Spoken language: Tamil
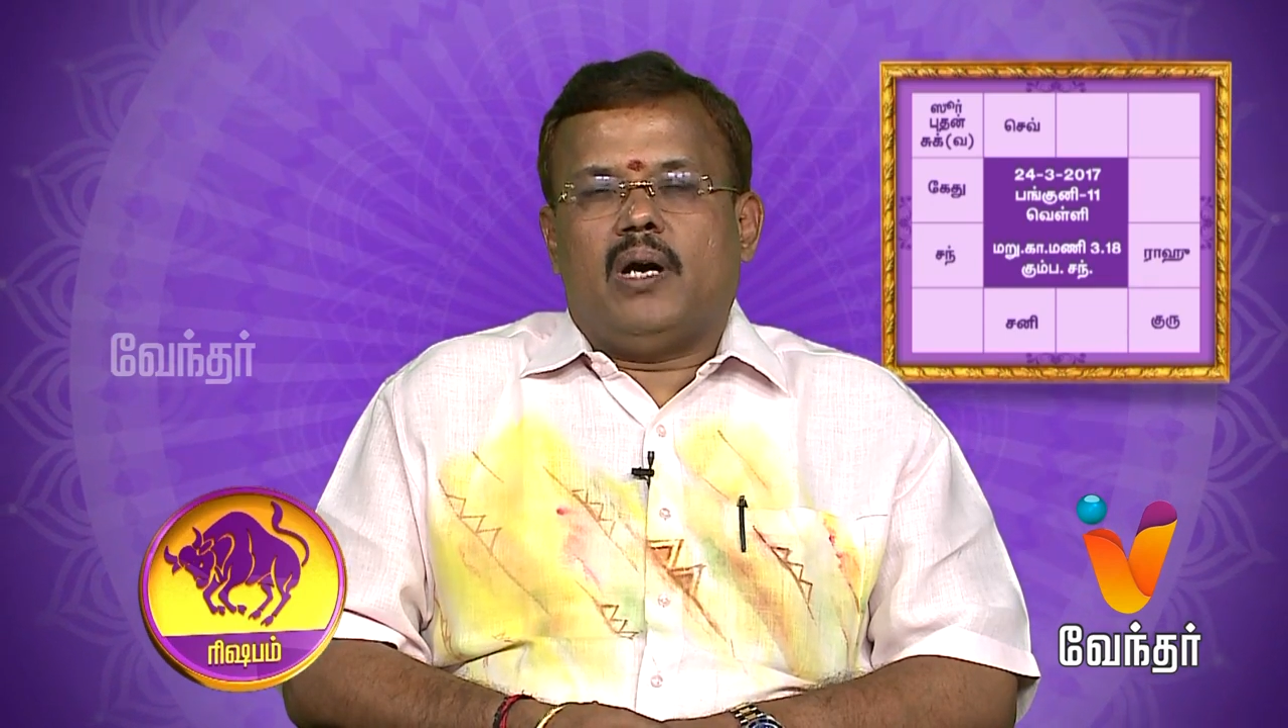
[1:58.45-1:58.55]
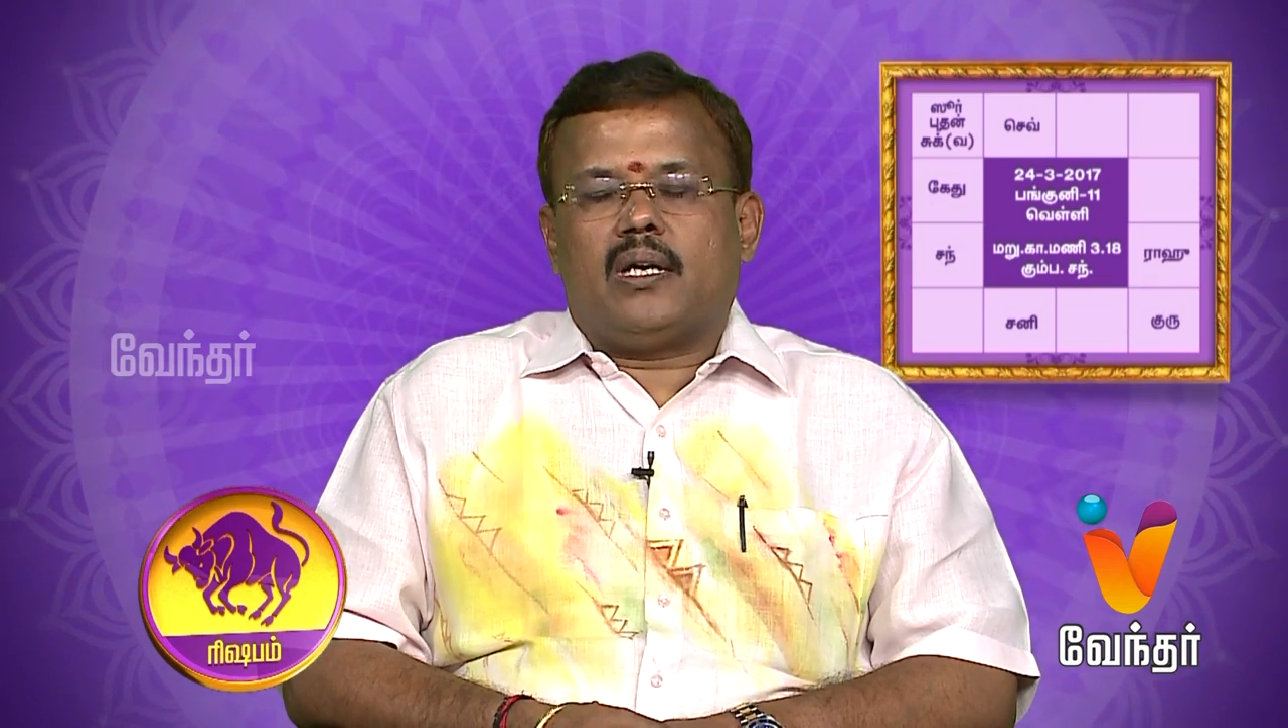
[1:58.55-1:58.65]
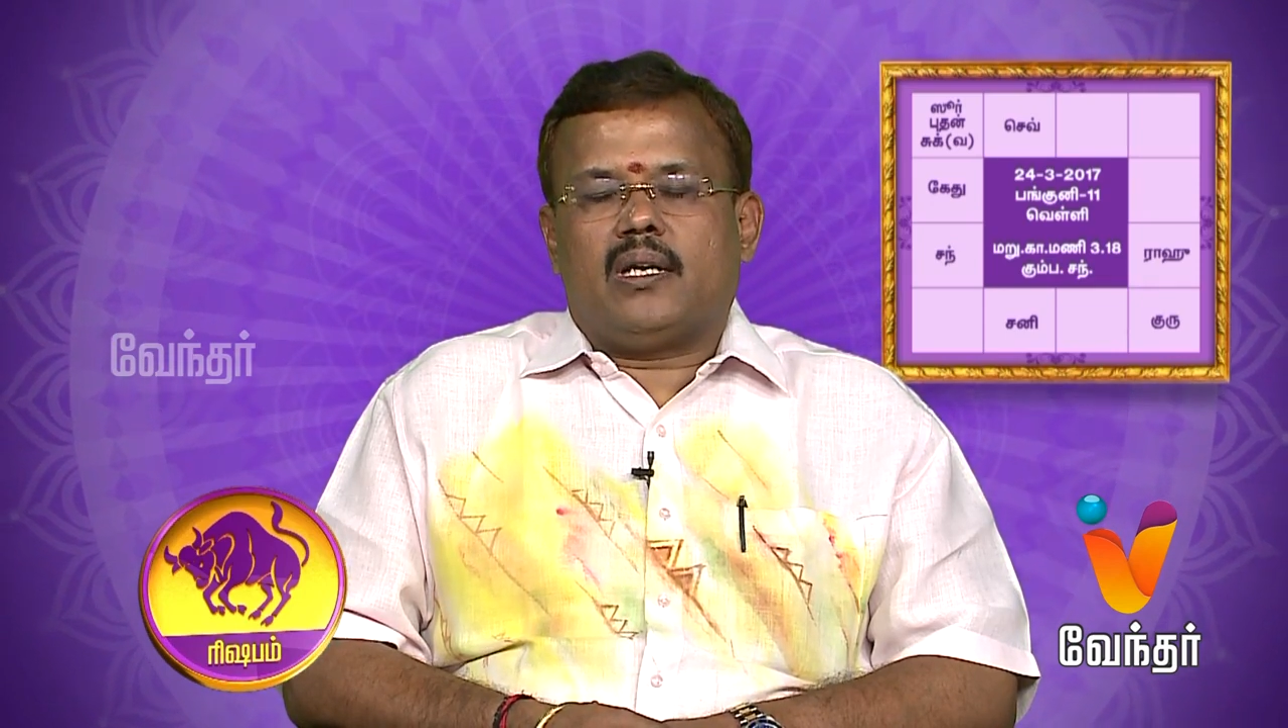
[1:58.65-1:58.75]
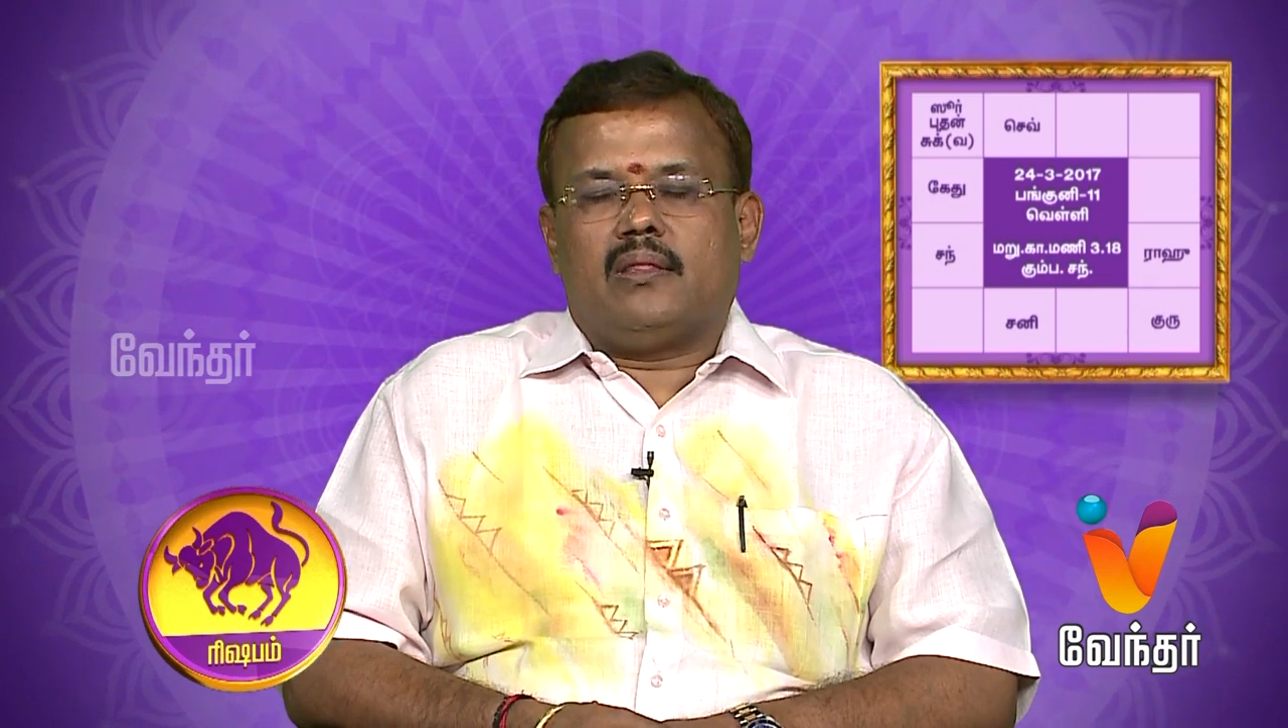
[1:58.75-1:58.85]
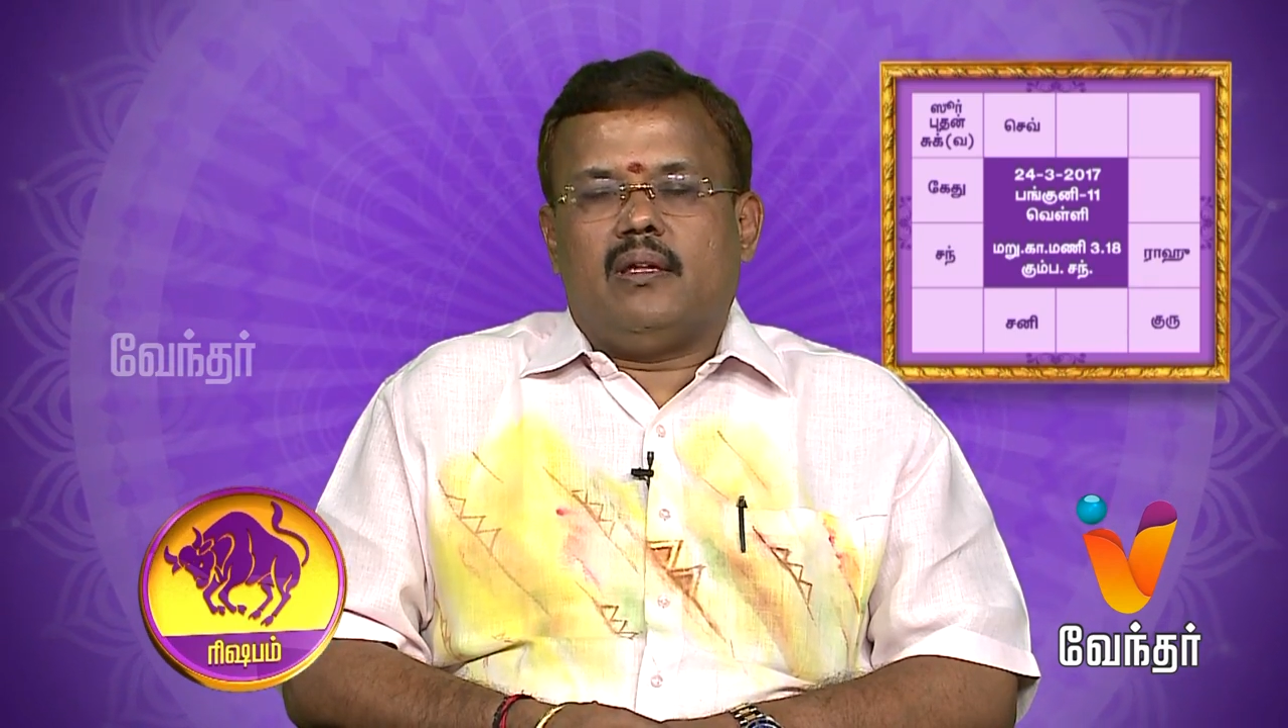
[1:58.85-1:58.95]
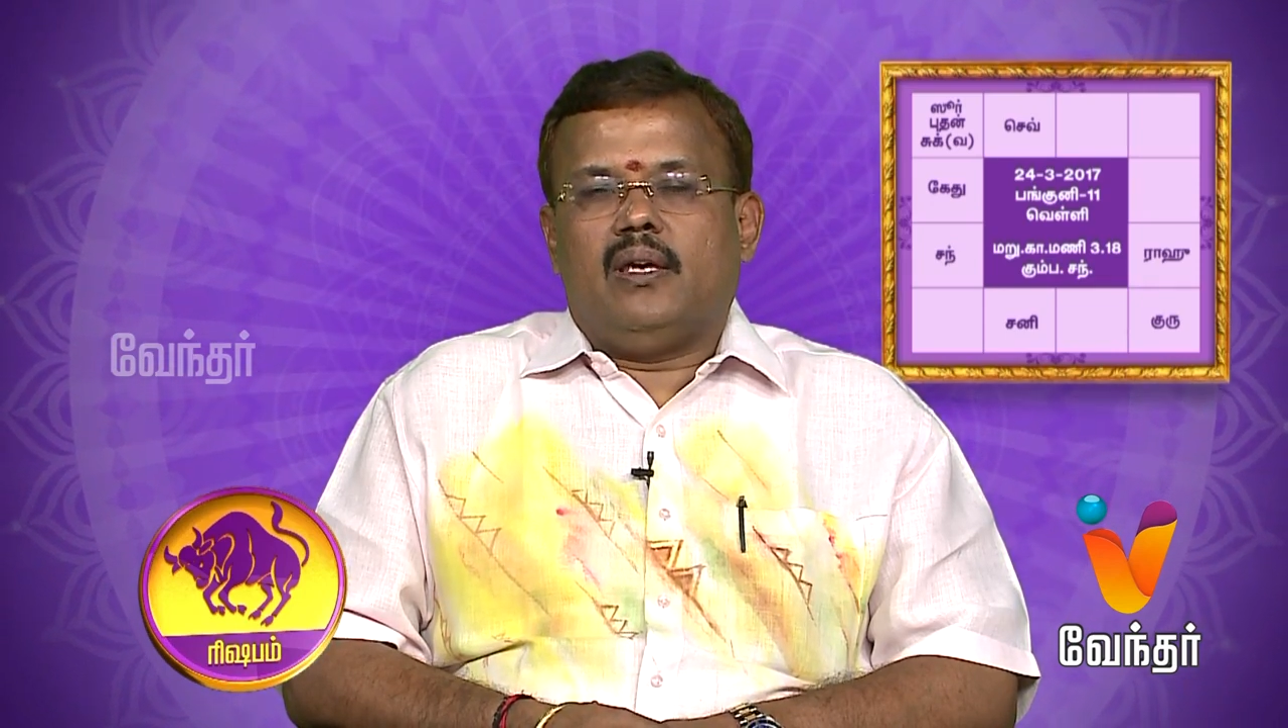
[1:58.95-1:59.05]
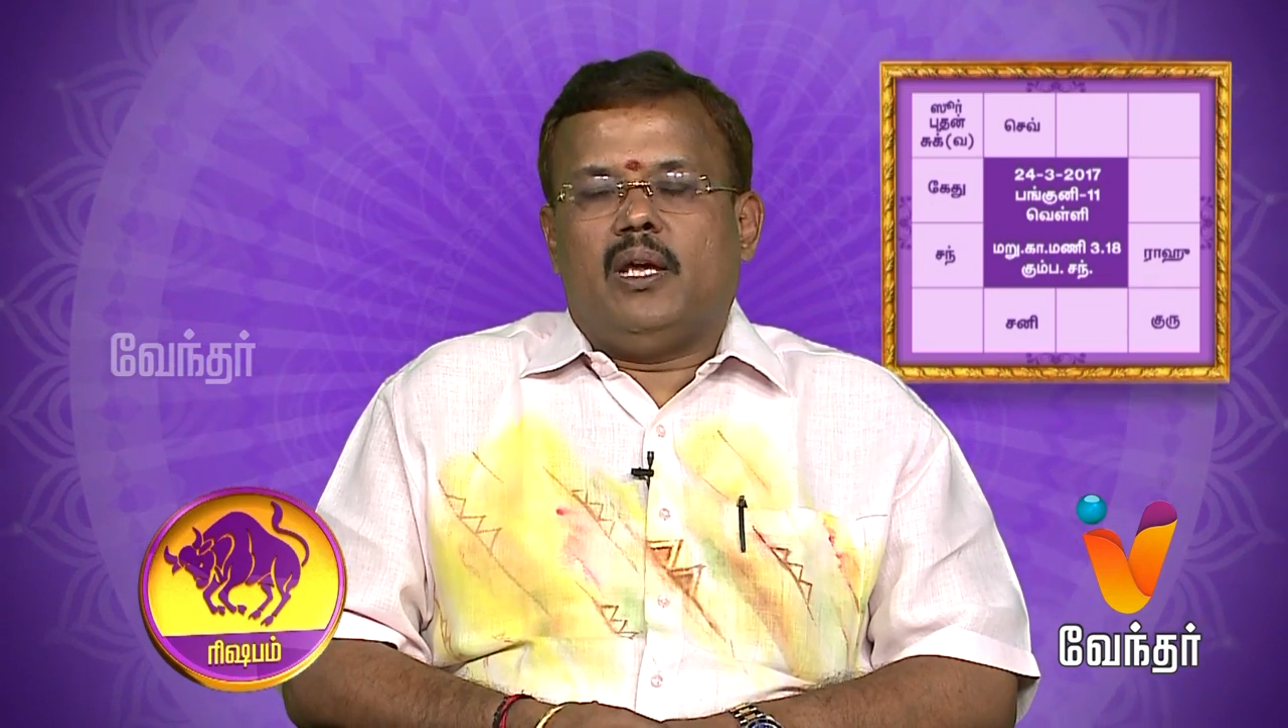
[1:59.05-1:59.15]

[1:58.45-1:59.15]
மாற்றத்தை